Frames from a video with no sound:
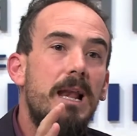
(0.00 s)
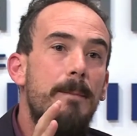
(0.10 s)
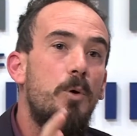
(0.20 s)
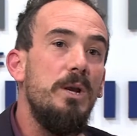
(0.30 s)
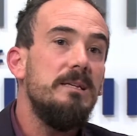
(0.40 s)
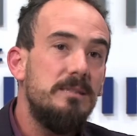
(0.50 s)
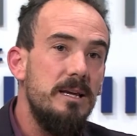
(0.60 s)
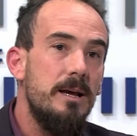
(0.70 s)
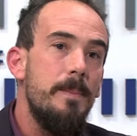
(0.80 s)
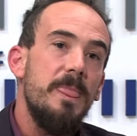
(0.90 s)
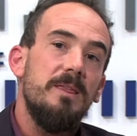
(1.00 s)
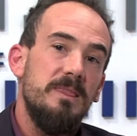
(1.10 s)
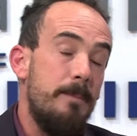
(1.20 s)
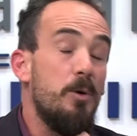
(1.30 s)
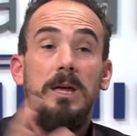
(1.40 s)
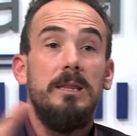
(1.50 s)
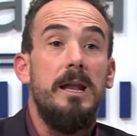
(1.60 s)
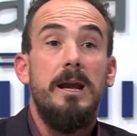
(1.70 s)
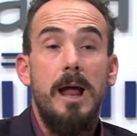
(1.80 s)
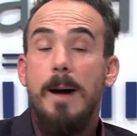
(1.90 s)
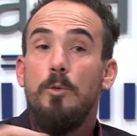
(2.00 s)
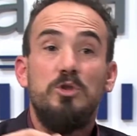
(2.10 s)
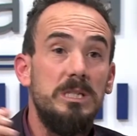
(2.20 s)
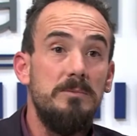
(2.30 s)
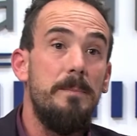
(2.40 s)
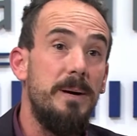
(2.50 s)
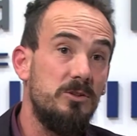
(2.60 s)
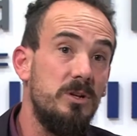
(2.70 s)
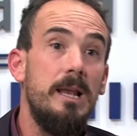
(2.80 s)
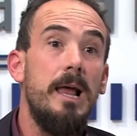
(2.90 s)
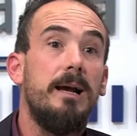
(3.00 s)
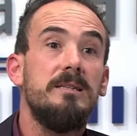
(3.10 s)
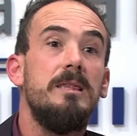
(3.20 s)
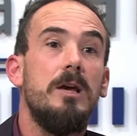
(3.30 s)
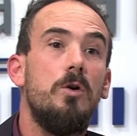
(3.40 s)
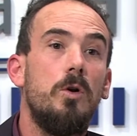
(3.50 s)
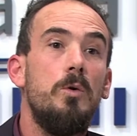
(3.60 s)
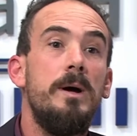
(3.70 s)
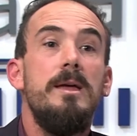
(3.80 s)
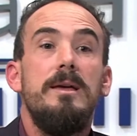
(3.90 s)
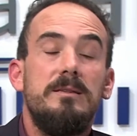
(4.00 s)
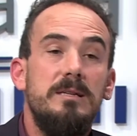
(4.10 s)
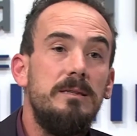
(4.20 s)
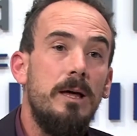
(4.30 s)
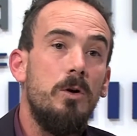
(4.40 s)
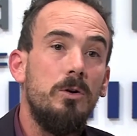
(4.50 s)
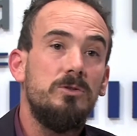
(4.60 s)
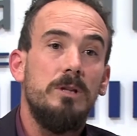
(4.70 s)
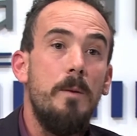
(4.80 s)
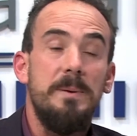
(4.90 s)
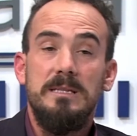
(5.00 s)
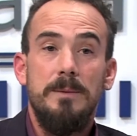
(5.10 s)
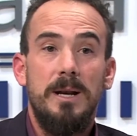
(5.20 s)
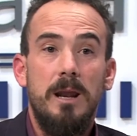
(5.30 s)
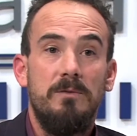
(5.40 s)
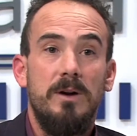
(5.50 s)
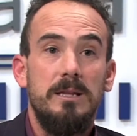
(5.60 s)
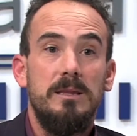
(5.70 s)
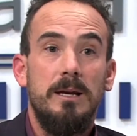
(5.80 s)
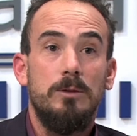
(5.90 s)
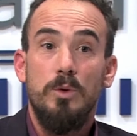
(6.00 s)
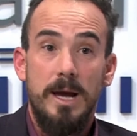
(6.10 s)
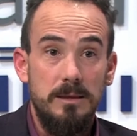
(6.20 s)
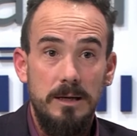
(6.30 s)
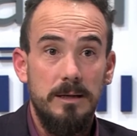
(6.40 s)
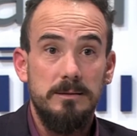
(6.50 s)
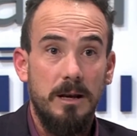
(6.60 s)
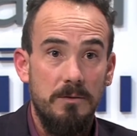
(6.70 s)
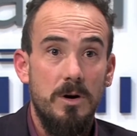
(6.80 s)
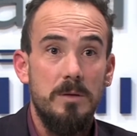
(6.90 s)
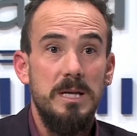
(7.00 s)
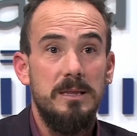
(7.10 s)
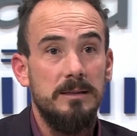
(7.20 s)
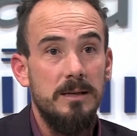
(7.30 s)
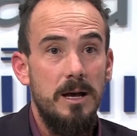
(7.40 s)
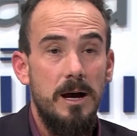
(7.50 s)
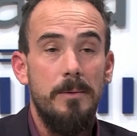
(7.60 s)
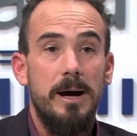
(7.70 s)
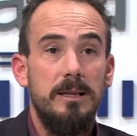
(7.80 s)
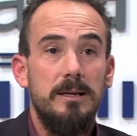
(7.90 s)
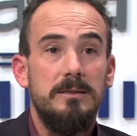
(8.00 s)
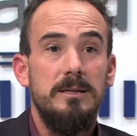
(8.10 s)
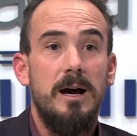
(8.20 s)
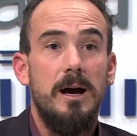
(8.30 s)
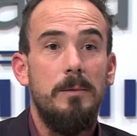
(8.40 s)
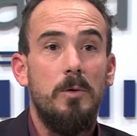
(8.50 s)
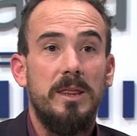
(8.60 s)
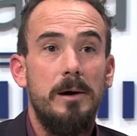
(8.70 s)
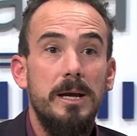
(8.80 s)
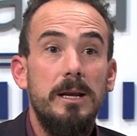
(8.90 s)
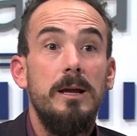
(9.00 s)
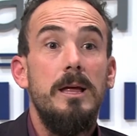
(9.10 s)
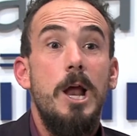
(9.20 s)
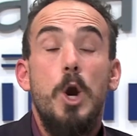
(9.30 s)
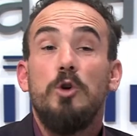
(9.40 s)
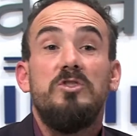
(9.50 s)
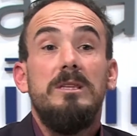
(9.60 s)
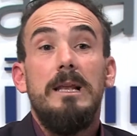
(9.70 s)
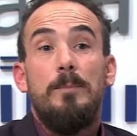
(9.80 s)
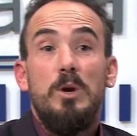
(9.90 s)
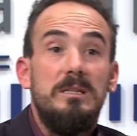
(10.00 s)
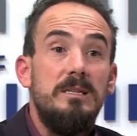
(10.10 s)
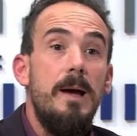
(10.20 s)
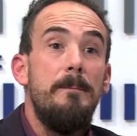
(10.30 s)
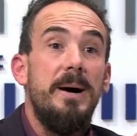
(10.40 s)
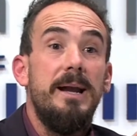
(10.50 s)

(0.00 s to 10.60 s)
que la policía Después de detener a muchísimas personas en las calles de Córdoba, cita dos de los principales referentes estudiantiles, reformistas, a Valdés y a Bordavere, los cita la policía